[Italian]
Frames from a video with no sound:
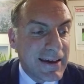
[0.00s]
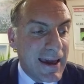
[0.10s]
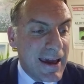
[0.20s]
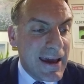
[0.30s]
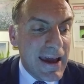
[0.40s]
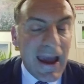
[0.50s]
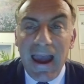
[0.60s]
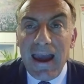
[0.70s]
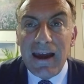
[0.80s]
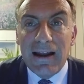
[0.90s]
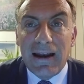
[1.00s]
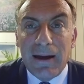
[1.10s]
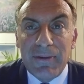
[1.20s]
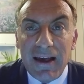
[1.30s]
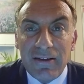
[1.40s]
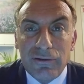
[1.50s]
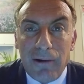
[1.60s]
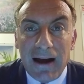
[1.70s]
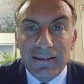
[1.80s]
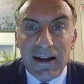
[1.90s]
che è la mia
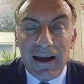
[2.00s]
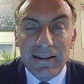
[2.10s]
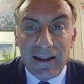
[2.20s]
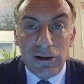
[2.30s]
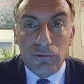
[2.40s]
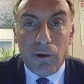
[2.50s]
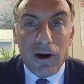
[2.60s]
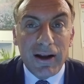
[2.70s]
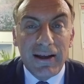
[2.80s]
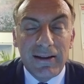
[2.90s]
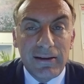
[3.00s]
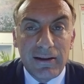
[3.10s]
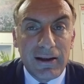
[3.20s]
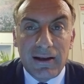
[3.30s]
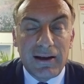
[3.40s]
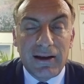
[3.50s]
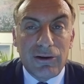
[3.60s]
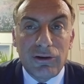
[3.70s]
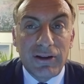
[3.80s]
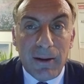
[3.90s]
squadra del cuore, eh,
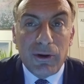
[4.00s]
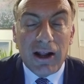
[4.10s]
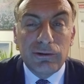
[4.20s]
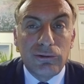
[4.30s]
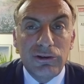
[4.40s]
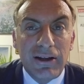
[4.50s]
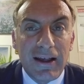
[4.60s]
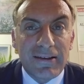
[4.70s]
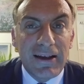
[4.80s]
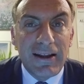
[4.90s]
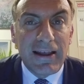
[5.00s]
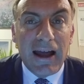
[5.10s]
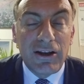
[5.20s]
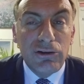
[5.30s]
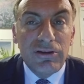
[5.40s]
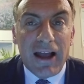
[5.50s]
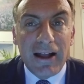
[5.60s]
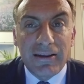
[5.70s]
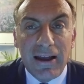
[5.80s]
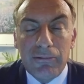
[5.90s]
ero innamorato dell'Udinese negli anni
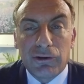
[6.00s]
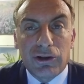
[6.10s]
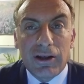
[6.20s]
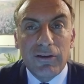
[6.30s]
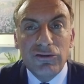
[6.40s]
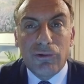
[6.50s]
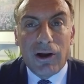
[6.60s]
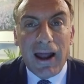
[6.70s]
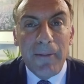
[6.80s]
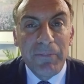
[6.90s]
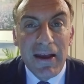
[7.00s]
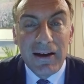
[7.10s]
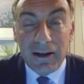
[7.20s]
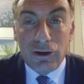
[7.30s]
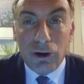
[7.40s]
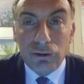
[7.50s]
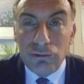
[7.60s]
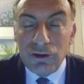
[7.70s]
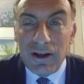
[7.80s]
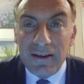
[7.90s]
80 quando andavo a scuola,
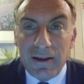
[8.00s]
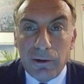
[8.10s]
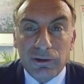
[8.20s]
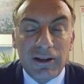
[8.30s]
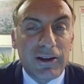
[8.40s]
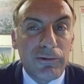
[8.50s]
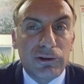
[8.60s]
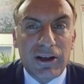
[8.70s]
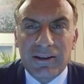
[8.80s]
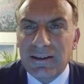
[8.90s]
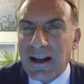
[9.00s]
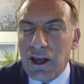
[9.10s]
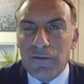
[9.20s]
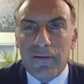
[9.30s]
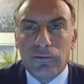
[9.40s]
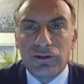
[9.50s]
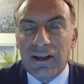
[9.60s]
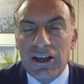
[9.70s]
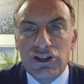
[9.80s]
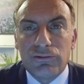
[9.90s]
ricordo l'Udinese dell'82-83, io avevo
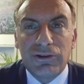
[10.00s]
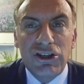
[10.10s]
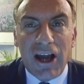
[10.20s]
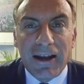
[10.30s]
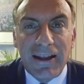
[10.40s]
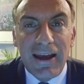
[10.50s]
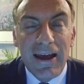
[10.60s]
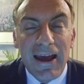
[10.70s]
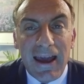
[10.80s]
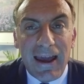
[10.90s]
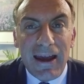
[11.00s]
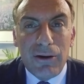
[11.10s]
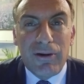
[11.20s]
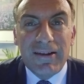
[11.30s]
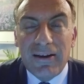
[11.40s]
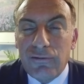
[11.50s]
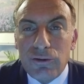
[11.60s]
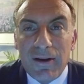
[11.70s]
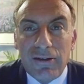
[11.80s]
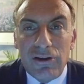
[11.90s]
10-11 anni e questa
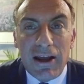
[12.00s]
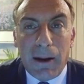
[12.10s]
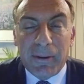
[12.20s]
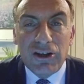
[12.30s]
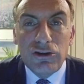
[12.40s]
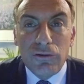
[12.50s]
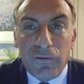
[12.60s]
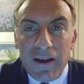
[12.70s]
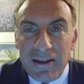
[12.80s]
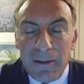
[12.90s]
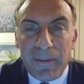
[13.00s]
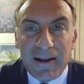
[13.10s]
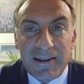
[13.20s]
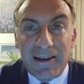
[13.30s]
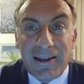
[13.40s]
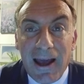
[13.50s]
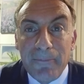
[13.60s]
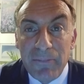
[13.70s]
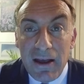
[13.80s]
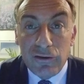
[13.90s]
formazione che ha pareggiato 20
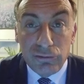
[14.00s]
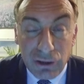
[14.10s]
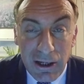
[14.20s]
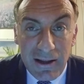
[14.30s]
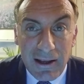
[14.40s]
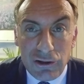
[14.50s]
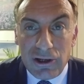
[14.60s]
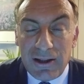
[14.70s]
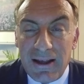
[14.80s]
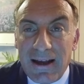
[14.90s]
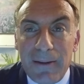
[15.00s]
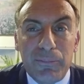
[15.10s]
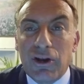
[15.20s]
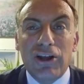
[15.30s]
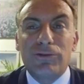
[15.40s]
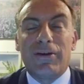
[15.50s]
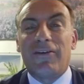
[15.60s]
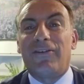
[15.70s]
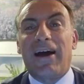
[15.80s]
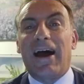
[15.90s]
partite su 30 giornate di campionato mi
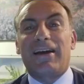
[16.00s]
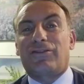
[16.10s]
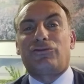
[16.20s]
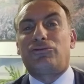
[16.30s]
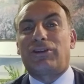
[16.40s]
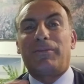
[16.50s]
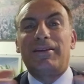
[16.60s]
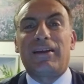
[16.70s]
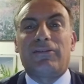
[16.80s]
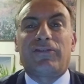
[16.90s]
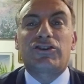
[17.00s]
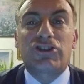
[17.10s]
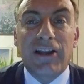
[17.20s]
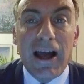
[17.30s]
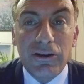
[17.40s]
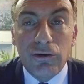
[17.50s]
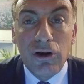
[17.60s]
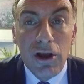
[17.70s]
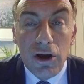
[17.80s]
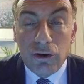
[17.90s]
aveva assolutamente
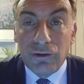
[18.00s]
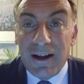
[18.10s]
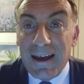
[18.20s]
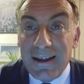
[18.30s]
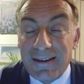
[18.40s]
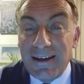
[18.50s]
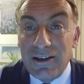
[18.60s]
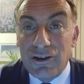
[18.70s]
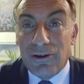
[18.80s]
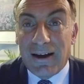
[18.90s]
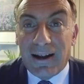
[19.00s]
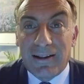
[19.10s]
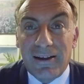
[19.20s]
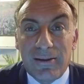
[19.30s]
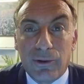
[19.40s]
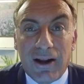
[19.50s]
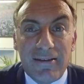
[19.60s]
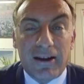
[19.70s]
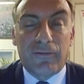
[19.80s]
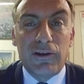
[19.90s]
affascinato con Edigno, il grandissimo
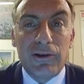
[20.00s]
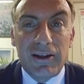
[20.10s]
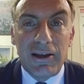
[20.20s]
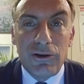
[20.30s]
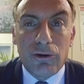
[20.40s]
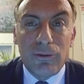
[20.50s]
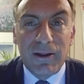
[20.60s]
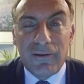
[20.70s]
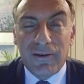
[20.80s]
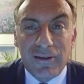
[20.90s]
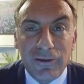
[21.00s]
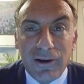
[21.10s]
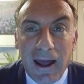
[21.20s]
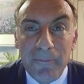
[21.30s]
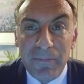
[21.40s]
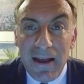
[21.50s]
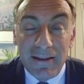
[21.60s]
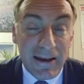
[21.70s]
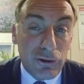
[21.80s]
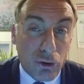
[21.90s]
Nazareth Filo Edigno come difensore
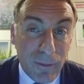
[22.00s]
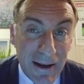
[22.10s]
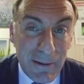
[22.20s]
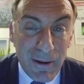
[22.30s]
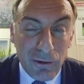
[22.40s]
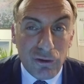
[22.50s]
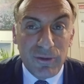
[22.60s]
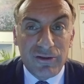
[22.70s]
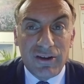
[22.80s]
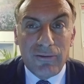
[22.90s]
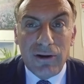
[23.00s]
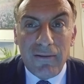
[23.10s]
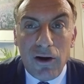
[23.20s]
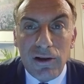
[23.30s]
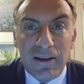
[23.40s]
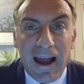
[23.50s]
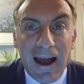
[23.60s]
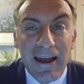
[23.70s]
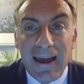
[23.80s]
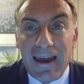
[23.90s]
dietro, come libero, come si usava una
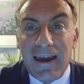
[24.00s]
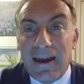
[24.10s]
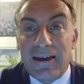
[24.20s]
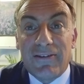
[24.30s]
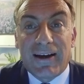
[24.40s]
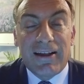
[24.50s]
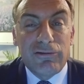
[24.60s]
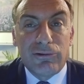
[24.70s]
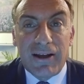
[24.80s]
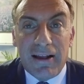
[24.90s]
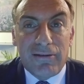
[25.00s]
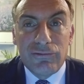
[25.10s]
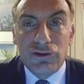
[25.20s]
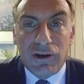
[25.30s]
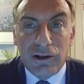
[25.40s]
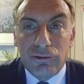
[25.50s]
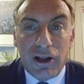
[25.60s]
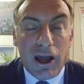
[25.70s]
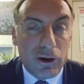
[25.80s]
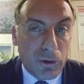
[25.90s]
volta, e Ive Kasuriaz, un
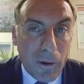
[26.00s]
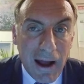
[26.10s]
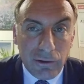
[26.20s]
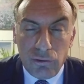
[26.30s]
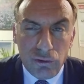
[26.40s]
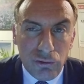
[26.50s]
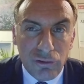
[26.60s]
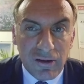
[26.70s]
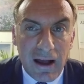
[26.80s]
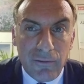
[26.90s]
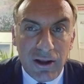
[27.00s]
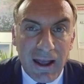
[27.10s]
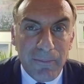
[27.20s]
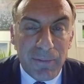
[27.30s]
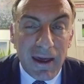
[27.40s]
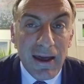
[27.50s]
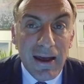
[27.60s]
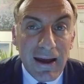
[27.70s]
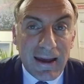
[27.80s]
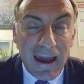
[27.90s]
giocatore croato jugoslavo ai tempi
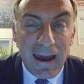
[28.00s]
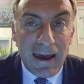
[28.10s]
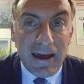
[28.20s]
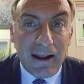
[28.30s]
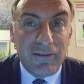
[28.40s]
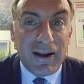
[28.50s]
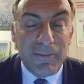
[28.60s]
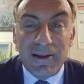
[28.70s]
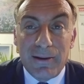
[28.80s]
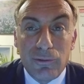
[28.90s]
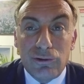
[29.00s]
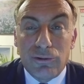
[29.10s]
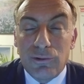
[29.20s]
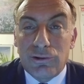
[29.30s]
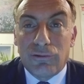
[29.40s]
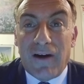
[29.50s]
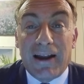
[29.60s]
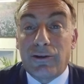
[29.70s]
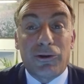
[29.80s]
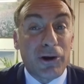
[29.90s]
che era veramente molto molto
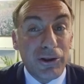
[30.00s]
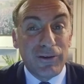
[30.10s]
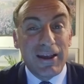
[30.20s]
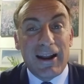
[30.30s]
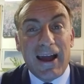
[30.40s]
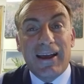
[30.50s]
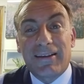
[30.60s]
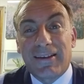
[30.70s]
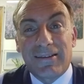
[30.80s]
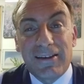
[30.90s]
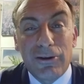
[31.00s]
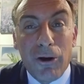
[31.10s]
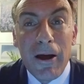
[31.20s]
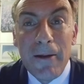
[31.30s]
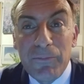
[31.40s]
valido, era ero andato a vedere anche a San Siro